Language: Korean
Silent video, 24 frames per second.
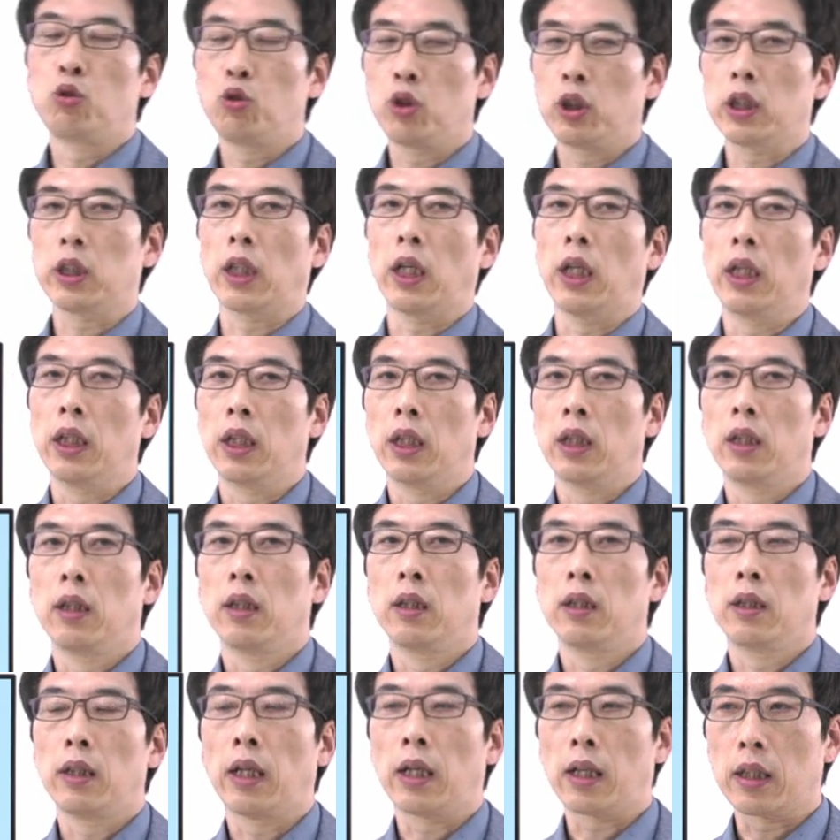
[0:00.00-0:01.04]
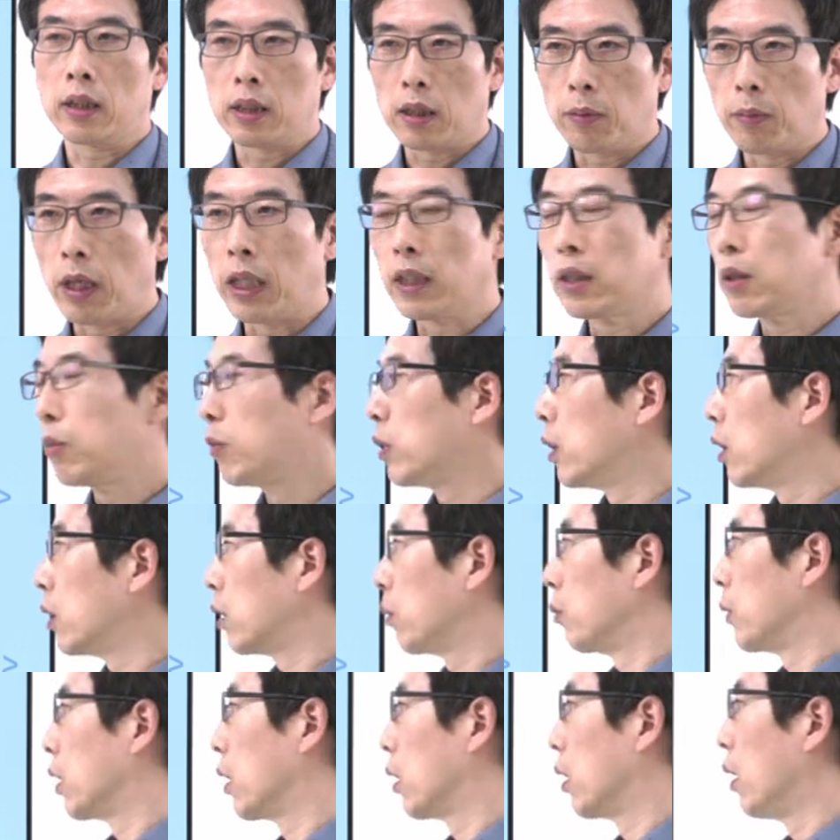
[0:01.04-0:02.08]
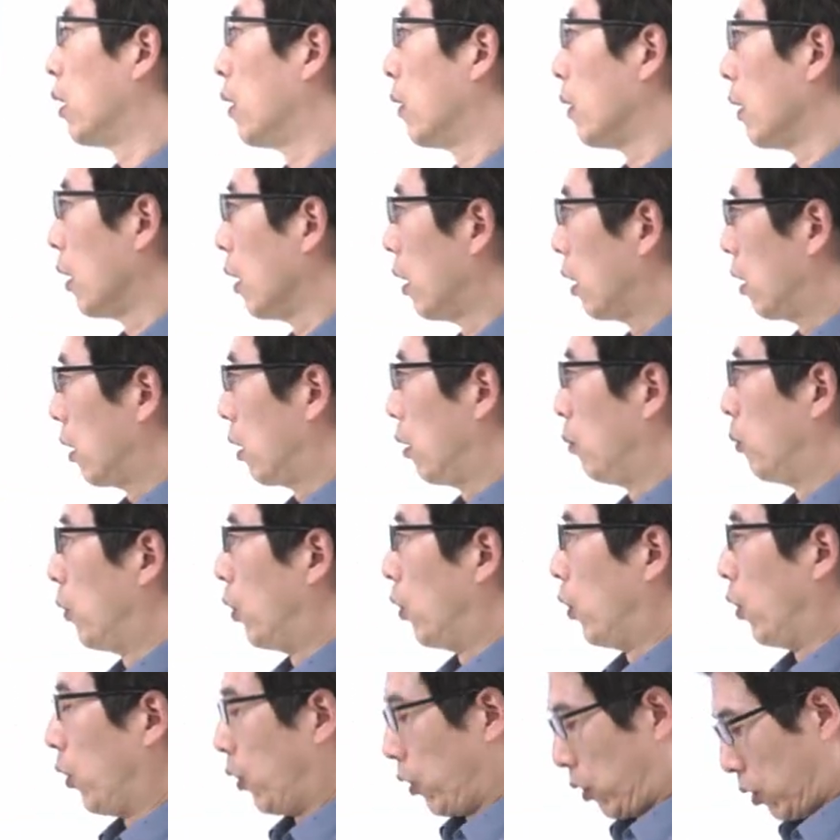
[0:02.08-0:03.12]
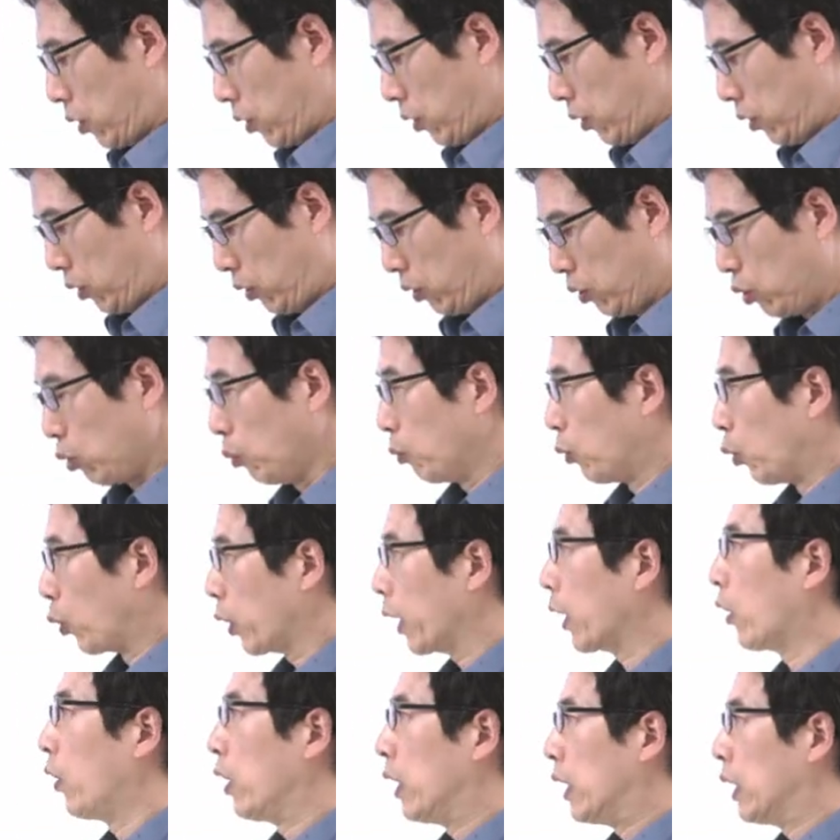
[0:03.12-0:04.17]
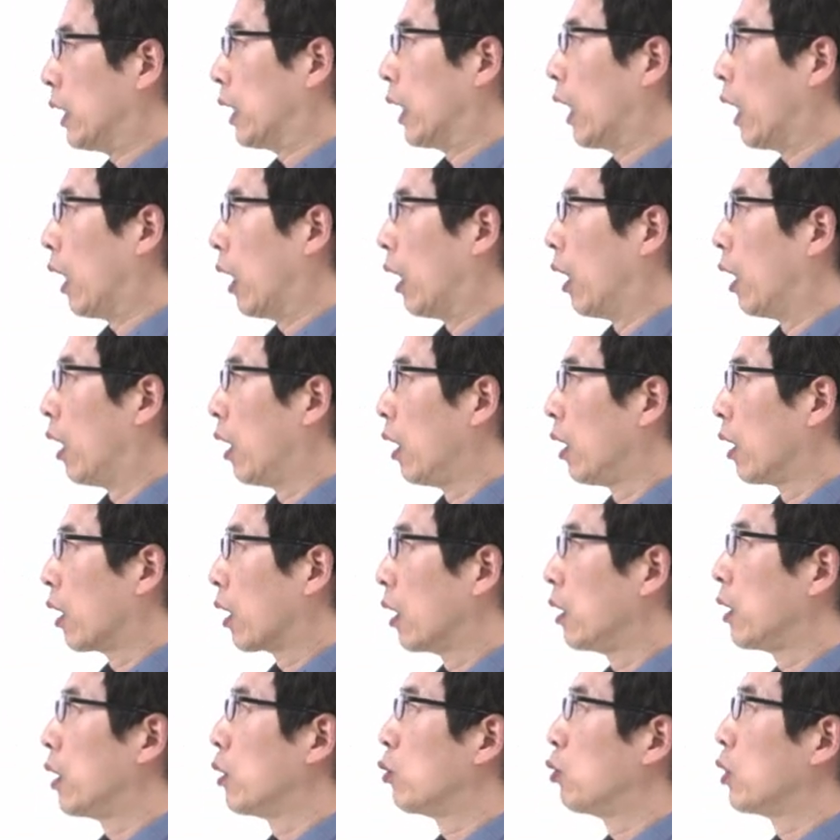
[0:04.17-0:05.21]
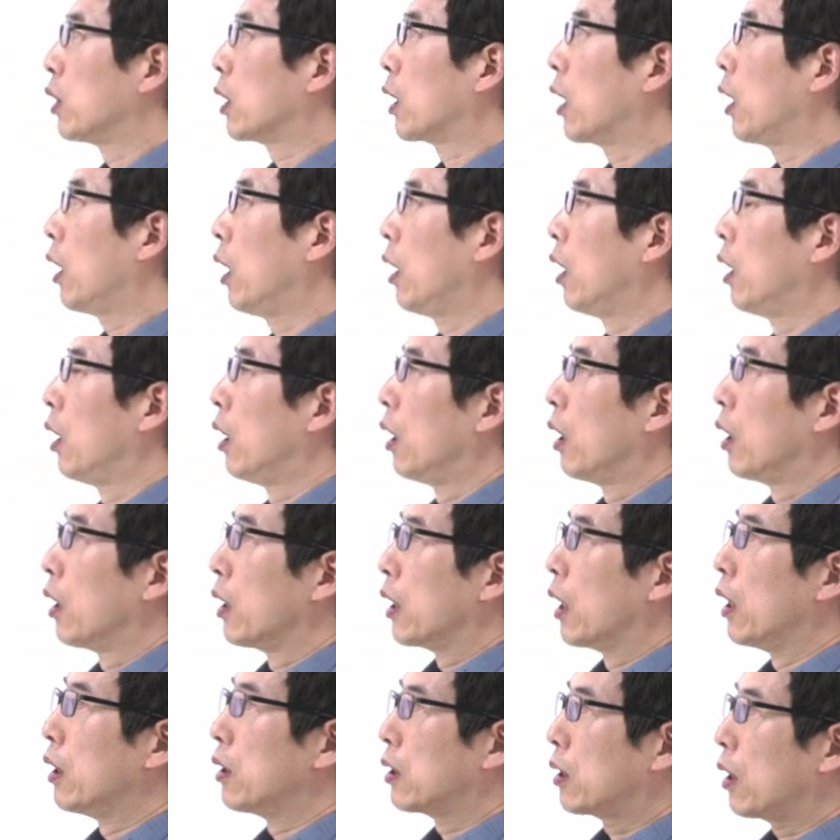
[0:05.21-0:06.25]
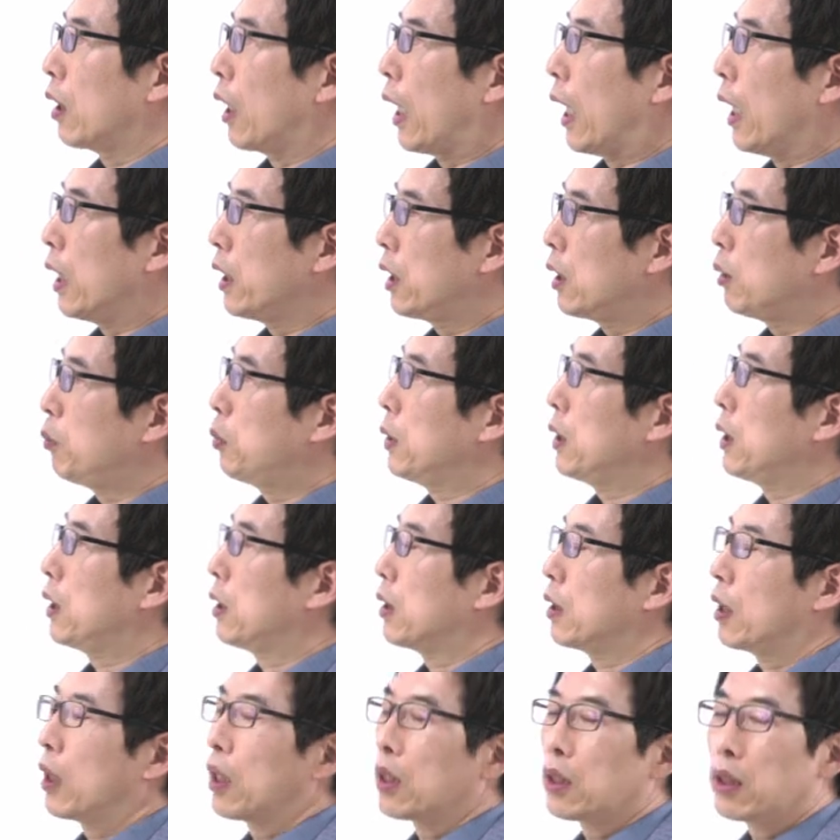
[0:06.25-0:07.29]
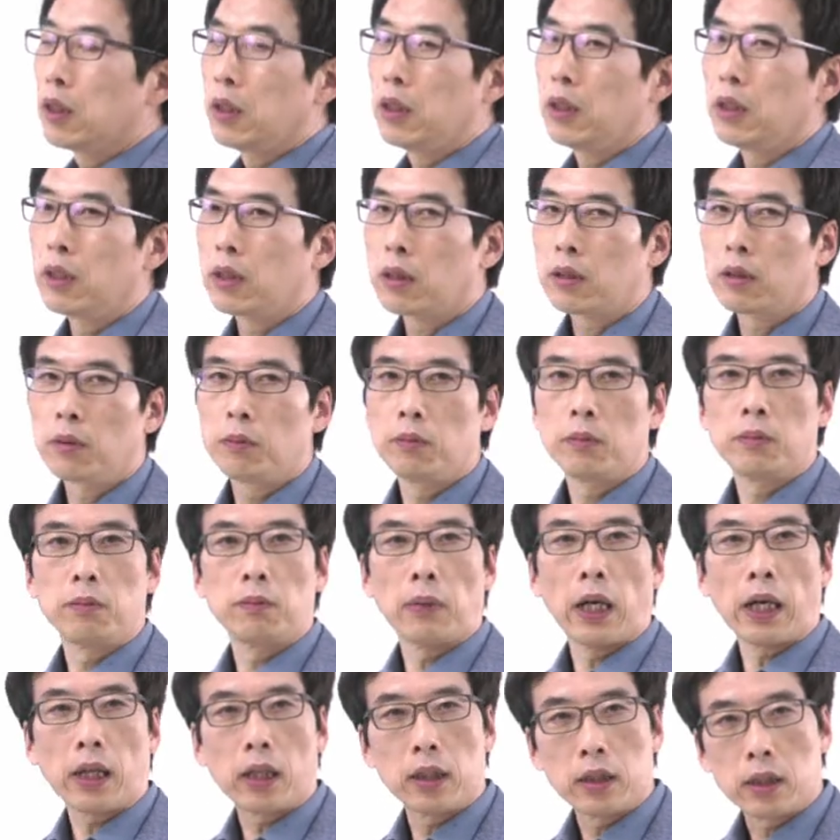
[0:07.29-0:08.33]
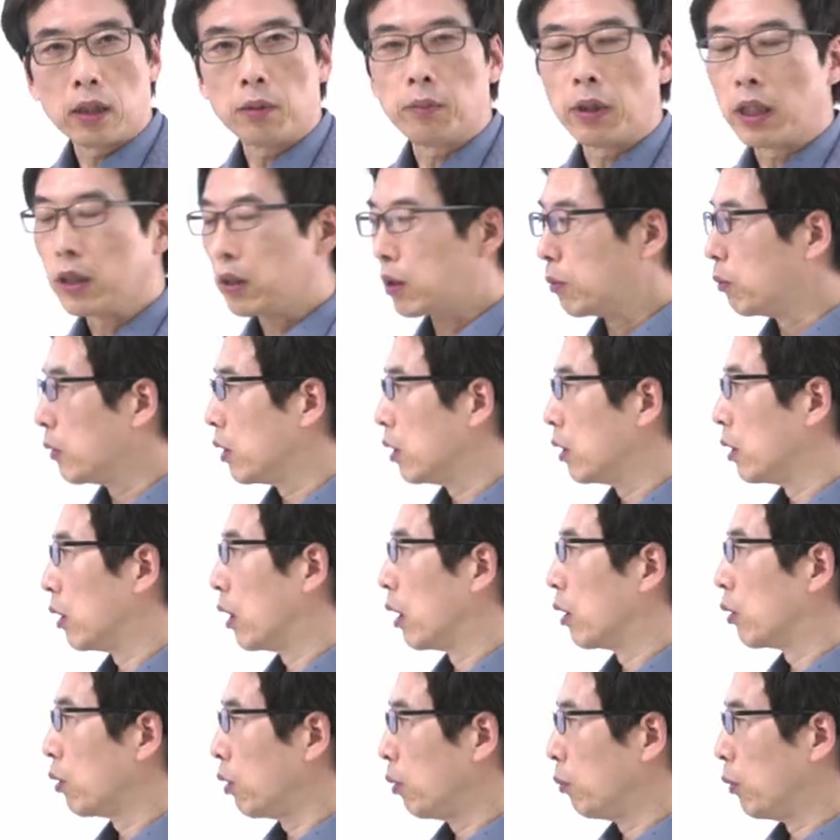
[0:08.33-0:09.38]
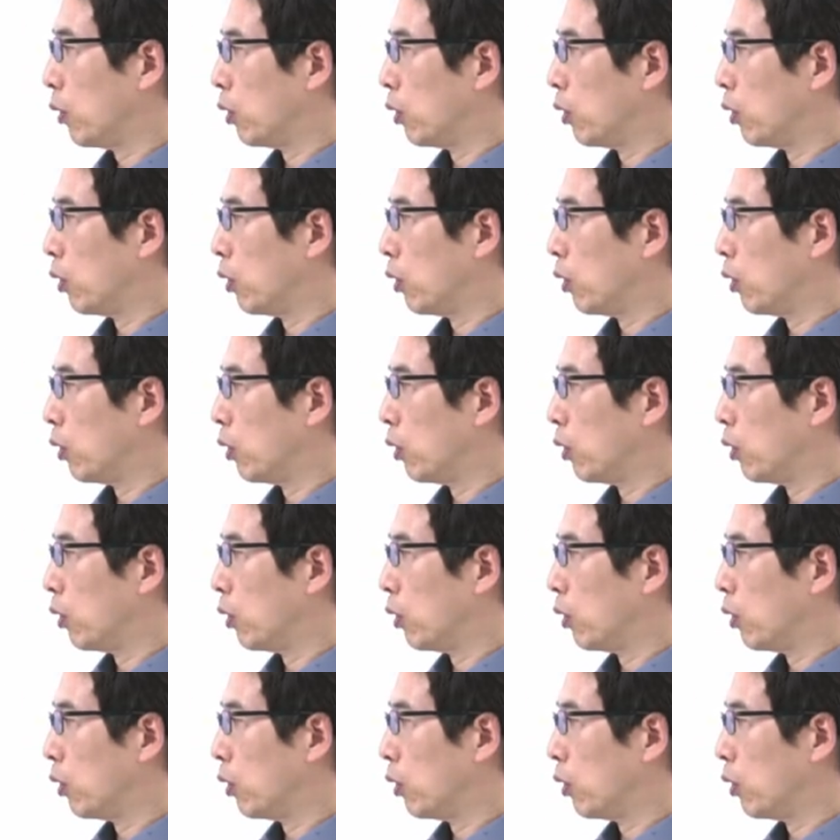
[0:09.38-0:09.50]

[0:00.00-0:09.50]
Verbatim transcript: 2시간 아까 제가 말씀드렸는데 뭐 그 좀 오래 걸린다. 근데 우리가 예를 들어서 RT-PCR을 그럼 아까 제가 말씀드린 대로